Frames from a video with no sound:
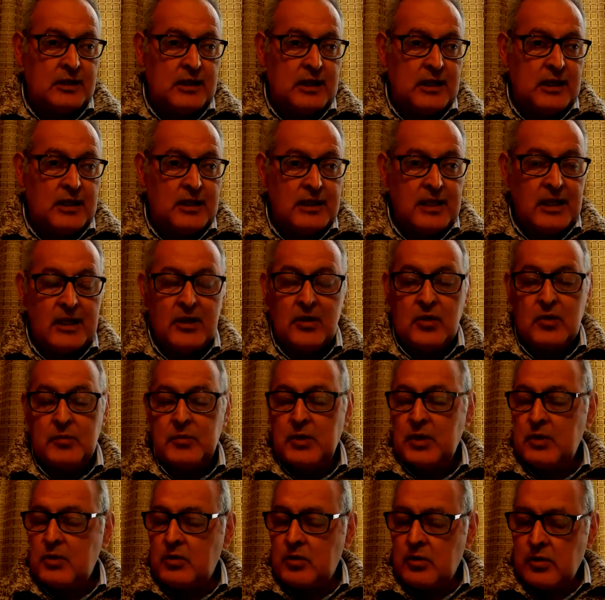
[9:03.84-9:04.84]
en dar lo
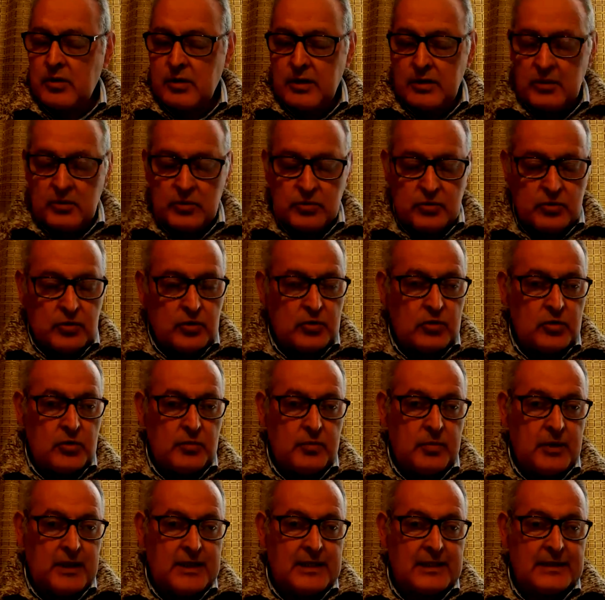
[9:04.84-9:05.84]
mejor de nosotros
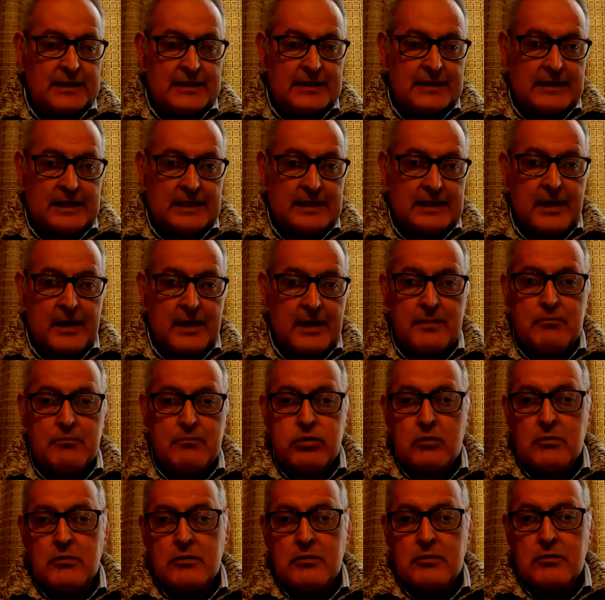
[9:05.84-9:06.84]
para ser
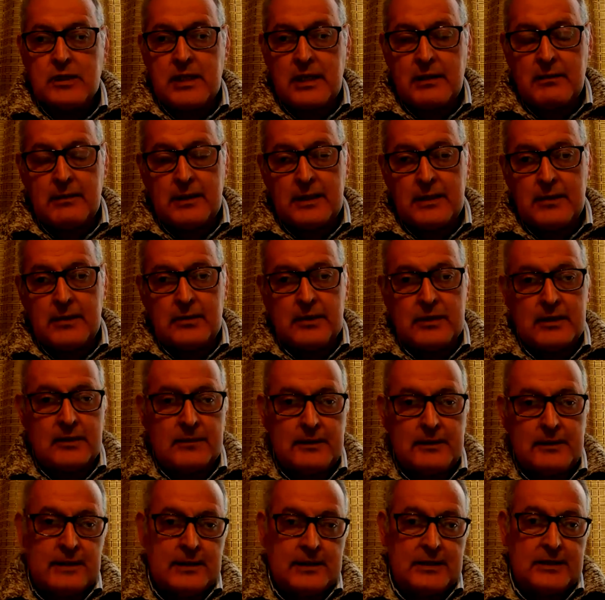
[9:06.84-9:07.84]
responsables en nuestra
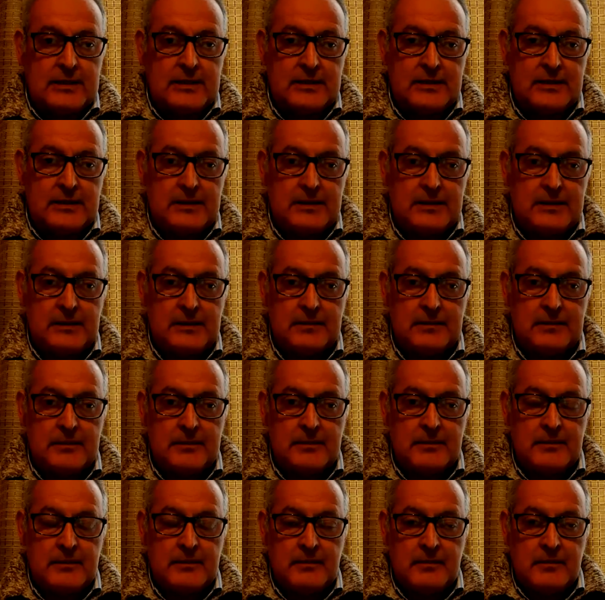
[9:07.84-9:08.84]
vida.
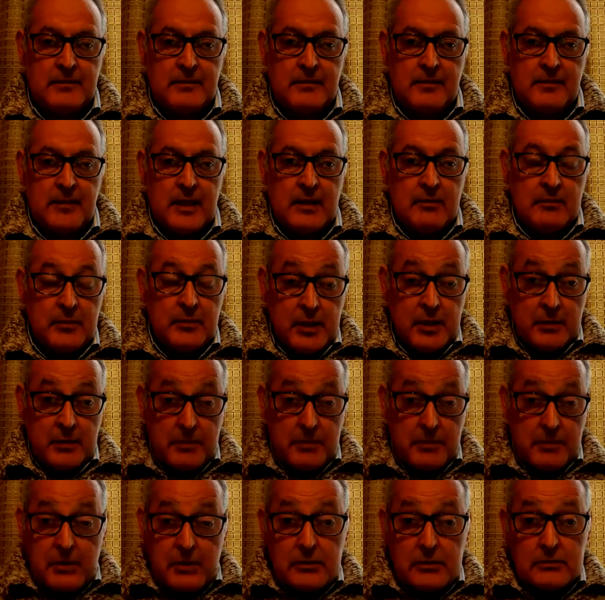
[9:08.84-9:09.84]

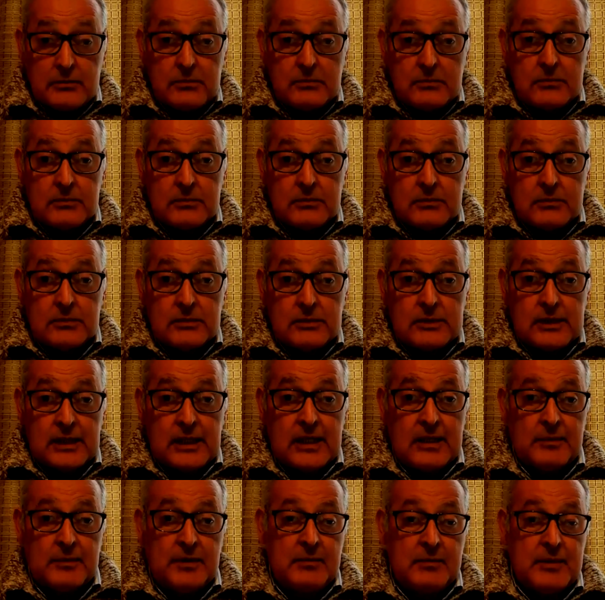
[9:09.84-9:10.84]
Primero, en
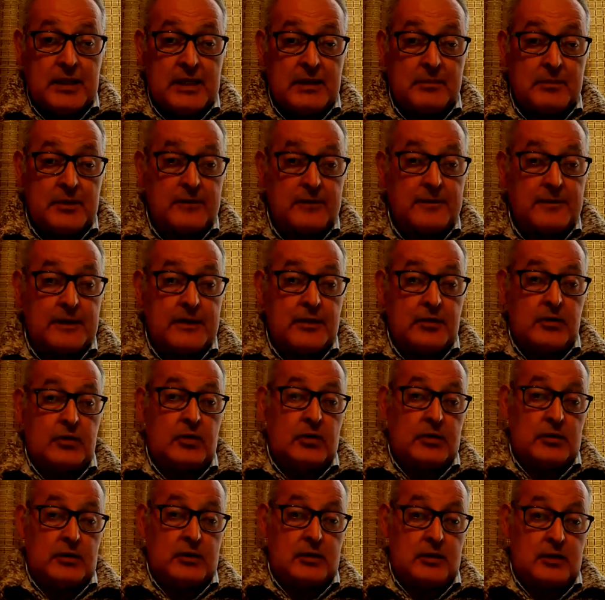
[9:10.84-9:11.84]
la primera
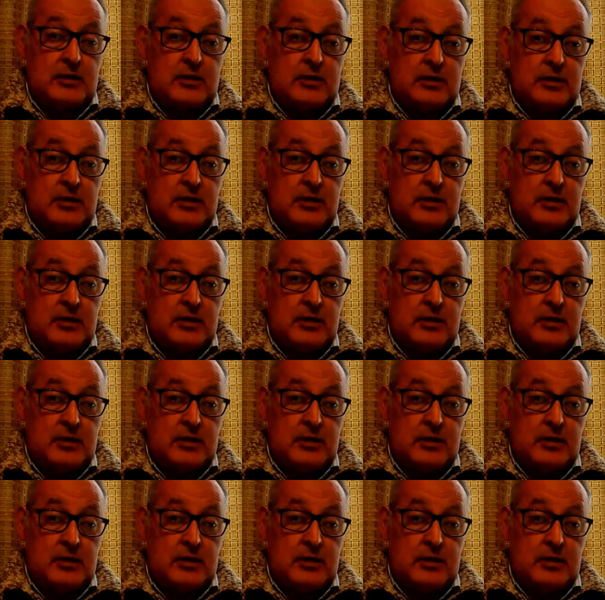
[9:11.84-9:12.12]
perfección